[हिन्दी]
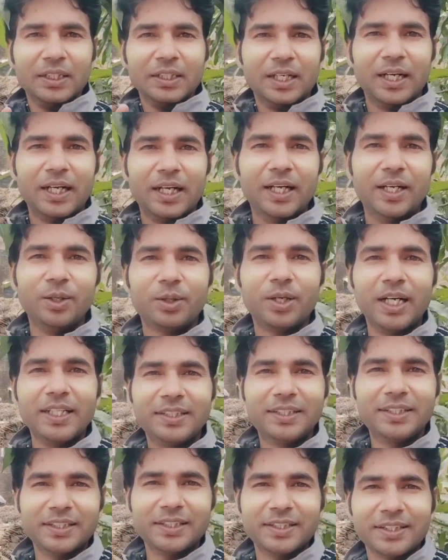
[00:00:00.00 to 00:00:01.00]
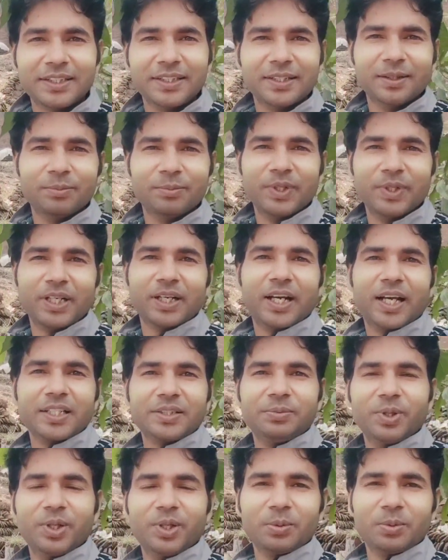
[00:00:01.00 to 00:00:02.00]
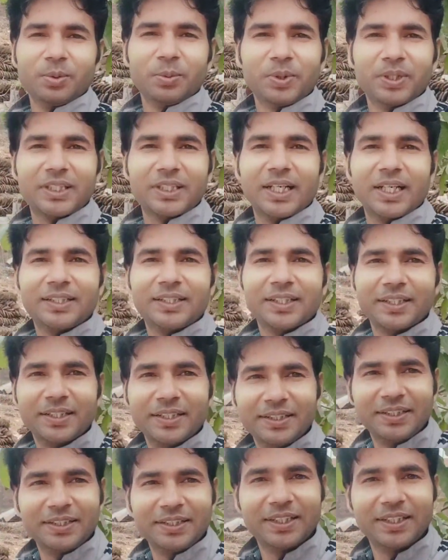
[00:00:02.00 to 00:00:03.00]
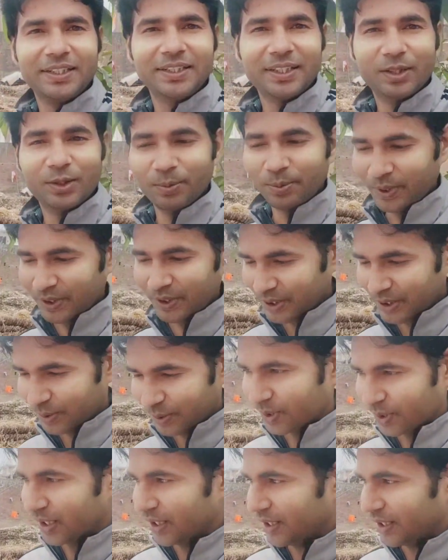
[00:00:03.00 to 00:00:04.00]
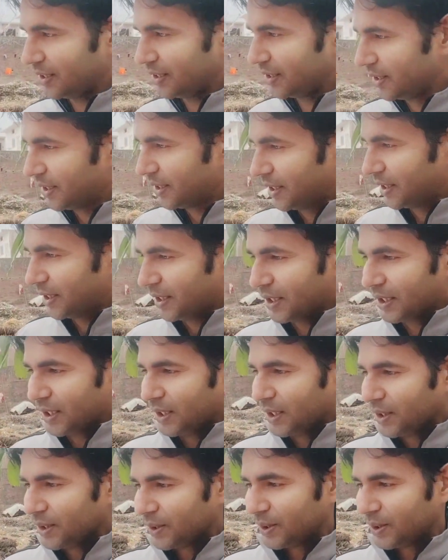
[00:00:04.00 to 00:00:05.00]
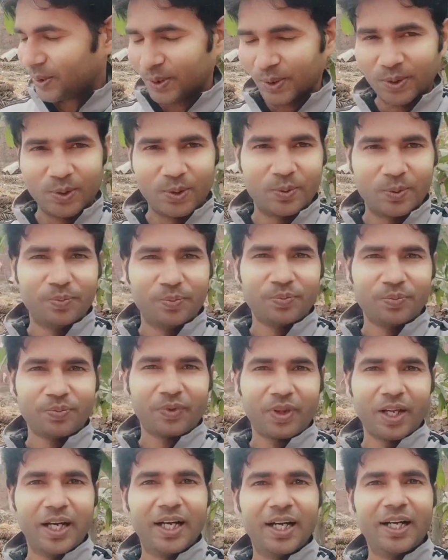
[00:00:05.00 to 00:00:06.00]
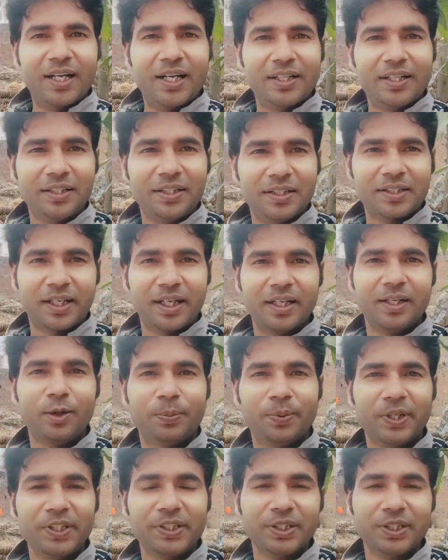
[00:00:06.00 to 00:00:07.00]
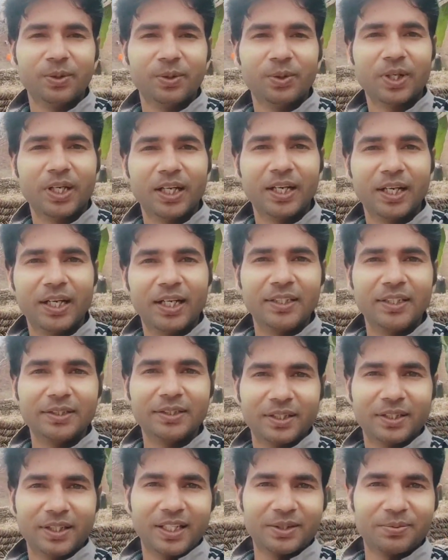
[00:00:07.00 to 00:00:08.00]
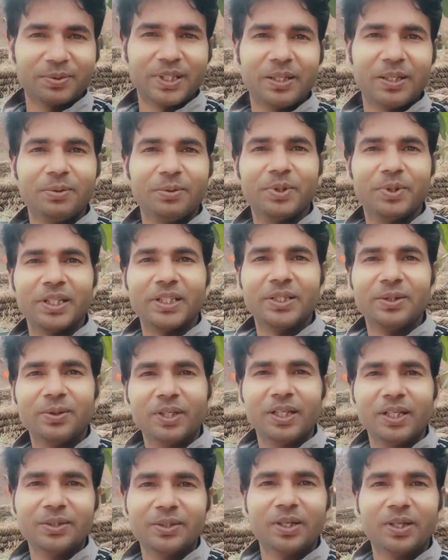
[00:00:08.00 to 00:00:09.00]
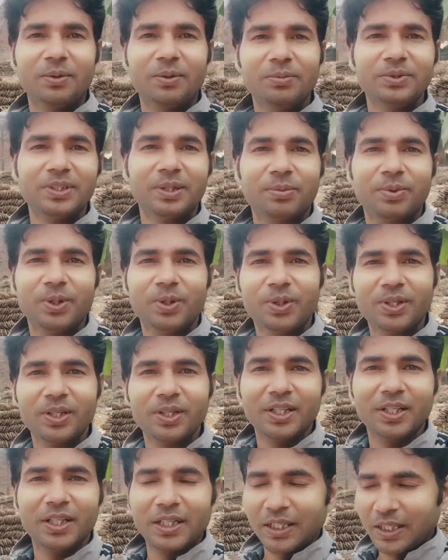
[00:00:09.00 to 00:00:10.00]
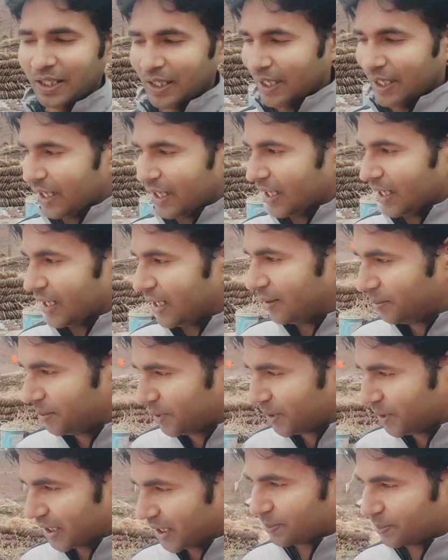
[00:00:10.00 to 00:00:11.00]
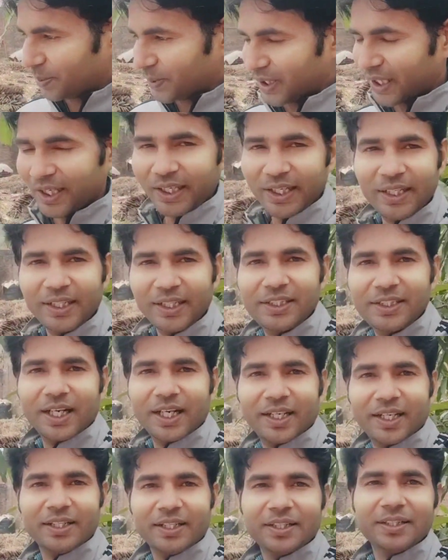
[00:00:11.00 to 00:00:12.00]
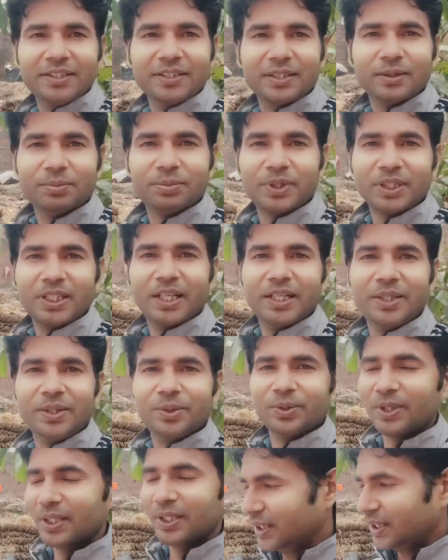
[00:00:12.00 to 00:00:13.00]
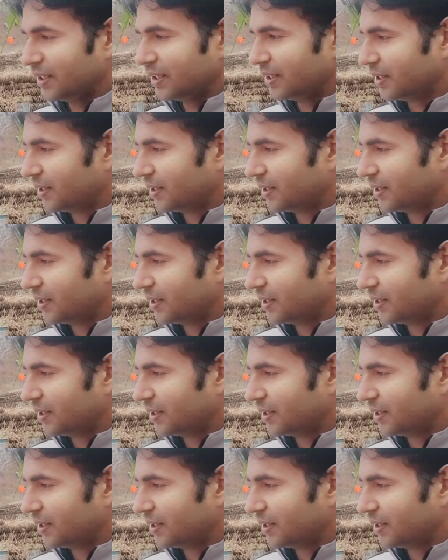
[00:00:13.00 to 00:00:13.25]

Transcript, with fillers: हेलो गाइस जैसा कि हमने के लास्ट ब्लॉग में बताया था कि जीजा जी का ऑपरेशन होना है तो आ, कल ऑपरेशन होना है आज अस्पताल में भर्ती होना है तो हम सब लोग अब अस्पताल के लिए जा रहे हैं सब तैयारी हो गई है